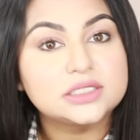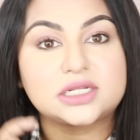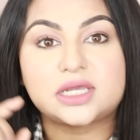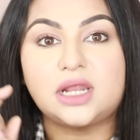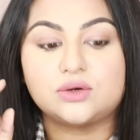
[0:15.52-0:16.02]

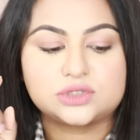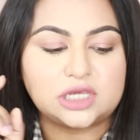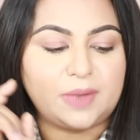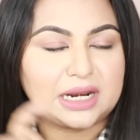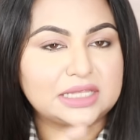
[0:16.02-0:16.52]
যেটা কিনা
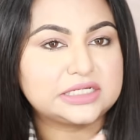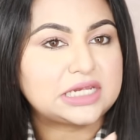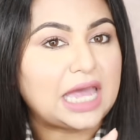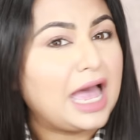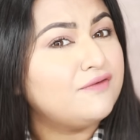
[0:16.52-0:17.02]
হচ্ছে
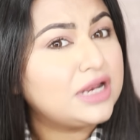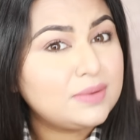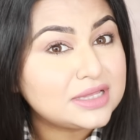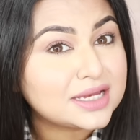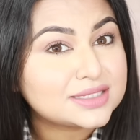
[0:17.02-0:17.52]
বাংলাদেশে
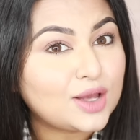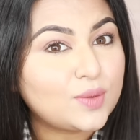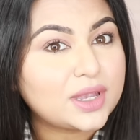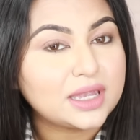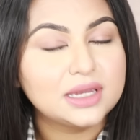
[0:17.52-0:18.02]
অ্যাভেলেবেল থাকতে
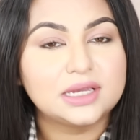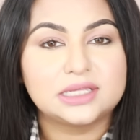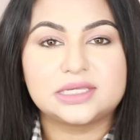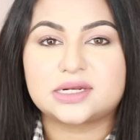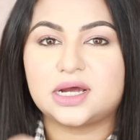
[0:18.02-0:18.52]
হবে
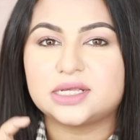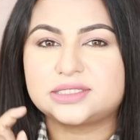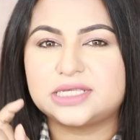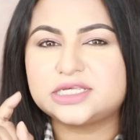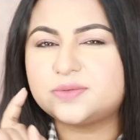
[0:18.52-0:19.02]
যেটা
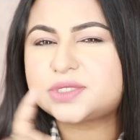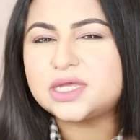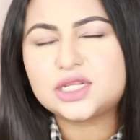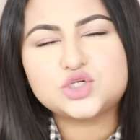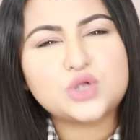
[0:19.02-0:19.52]
সেন্সিটিভ
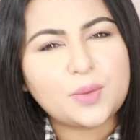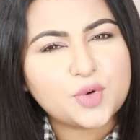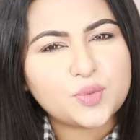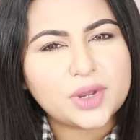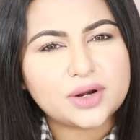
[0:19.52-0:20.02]
স্কিনের জন্য
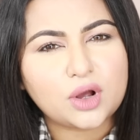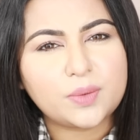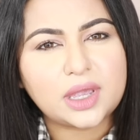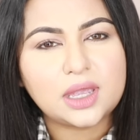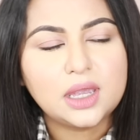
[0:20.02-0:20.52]
অ্যাপ্রোপ্রিয়েট
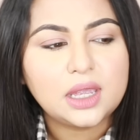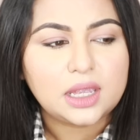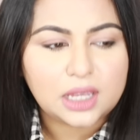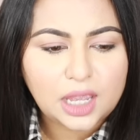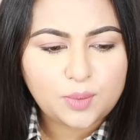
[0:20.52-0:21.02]
হবে
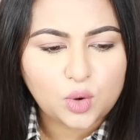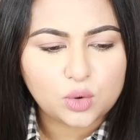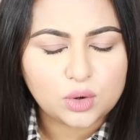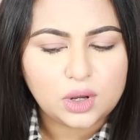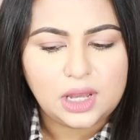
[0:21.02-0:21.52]

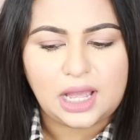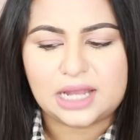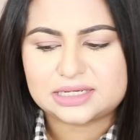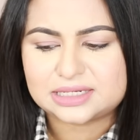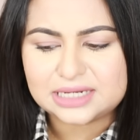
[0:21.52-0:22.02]
এবং
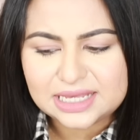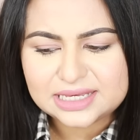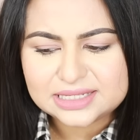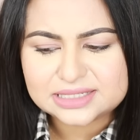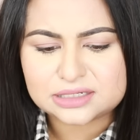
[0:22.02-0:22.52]

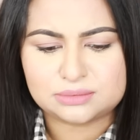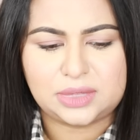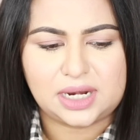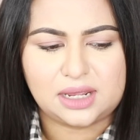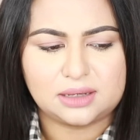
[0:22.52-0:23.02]
অ্যাটলিস্ট
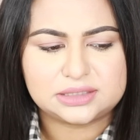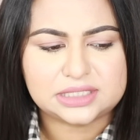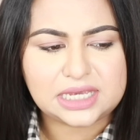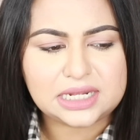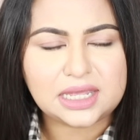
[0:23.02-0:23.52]
মানে
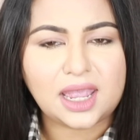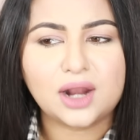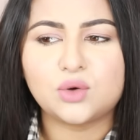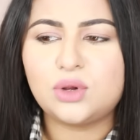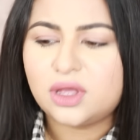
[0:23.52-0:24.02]
স্কিন
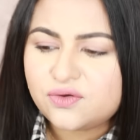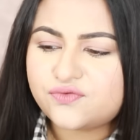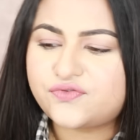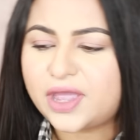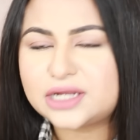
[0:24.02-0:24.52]
কেয়ারগুলো
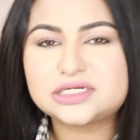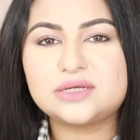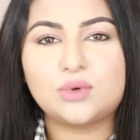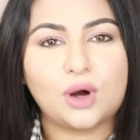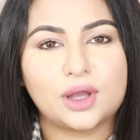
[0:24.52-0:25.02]

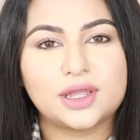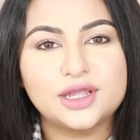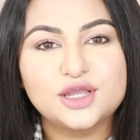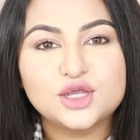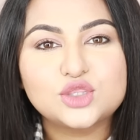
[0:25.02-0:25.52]
এফেক্টিভ হয়
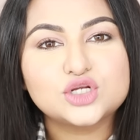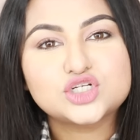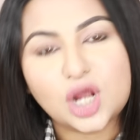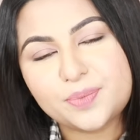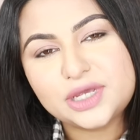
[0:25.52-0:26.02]
তো
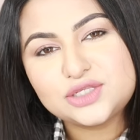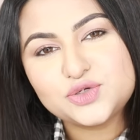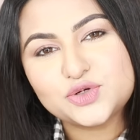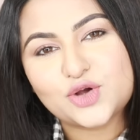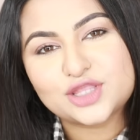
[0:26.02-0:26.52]
সব
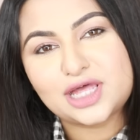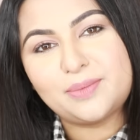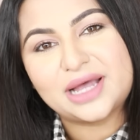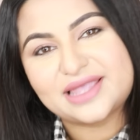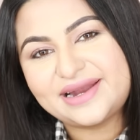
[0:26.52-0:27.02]
কিছুর কথা
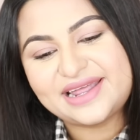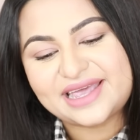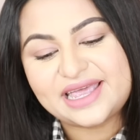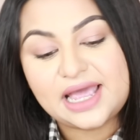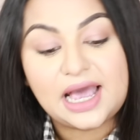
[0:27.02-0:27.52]
মাথায়
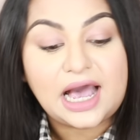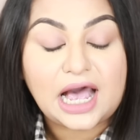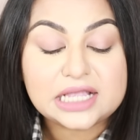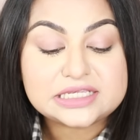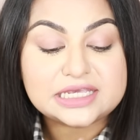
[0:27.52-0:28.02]
রেখেই
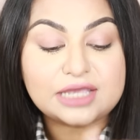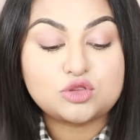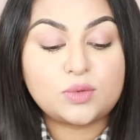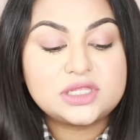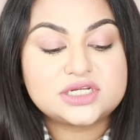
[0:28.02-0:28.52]
আজকে
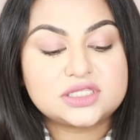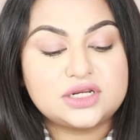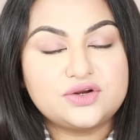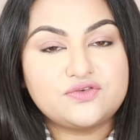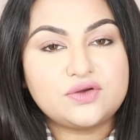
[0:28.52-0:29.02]
তোমাদের
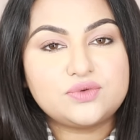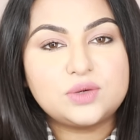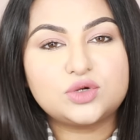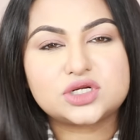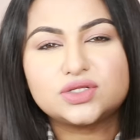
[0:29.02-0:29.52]
সাথে রিভিউ
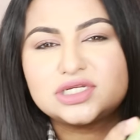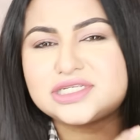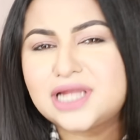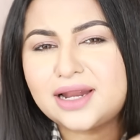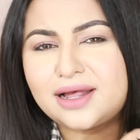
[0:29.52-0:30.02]
দিব সেটা হচ্ছে
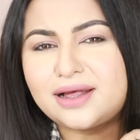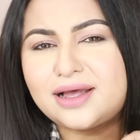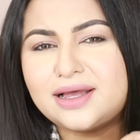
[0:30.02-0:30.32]
টানা